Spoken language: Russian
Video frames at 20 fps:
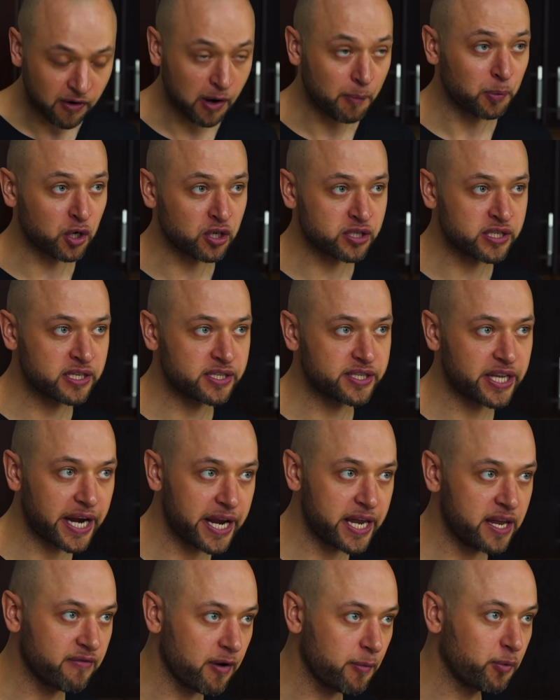Вопрос
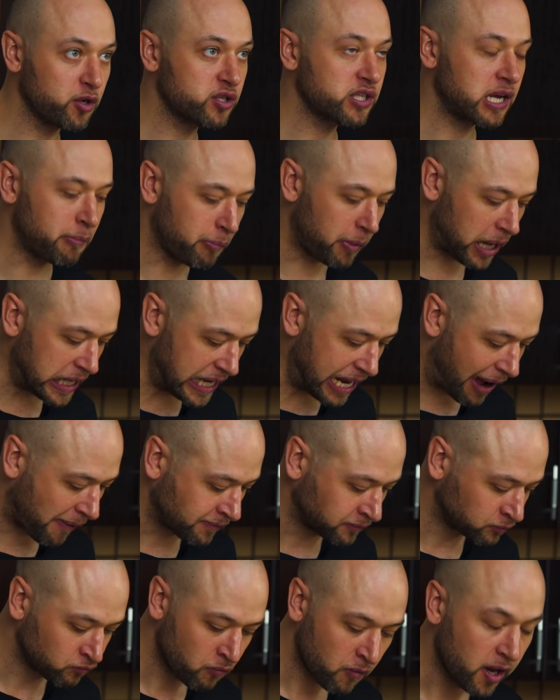настроения, вопрос компании.
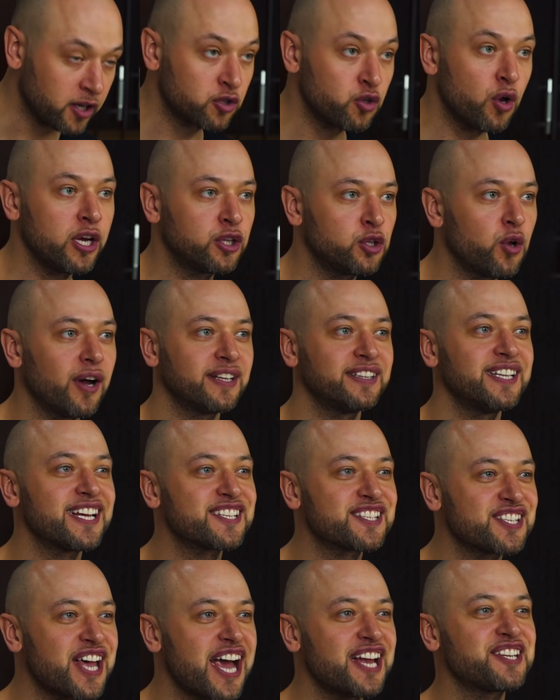И то, и то
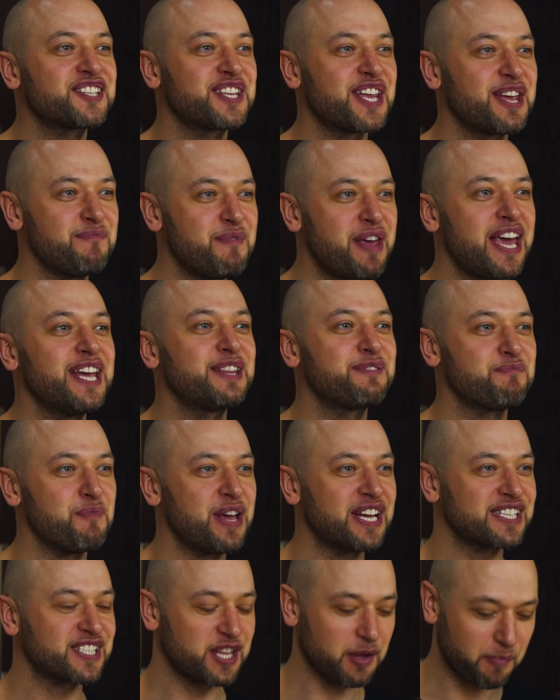однозначно имеет
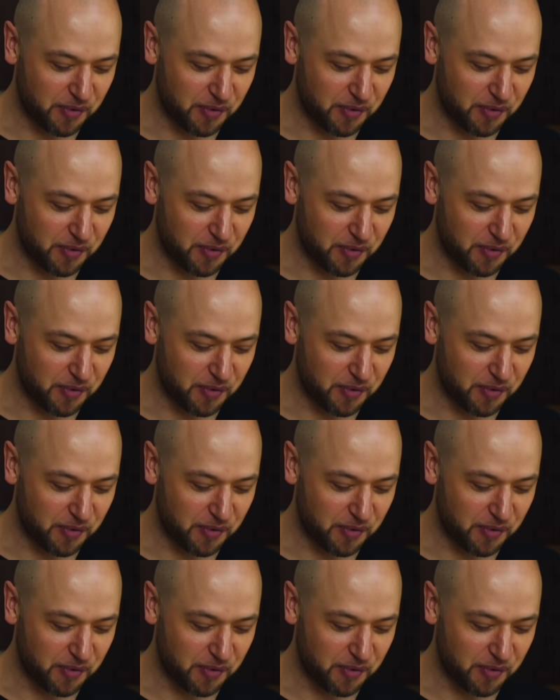место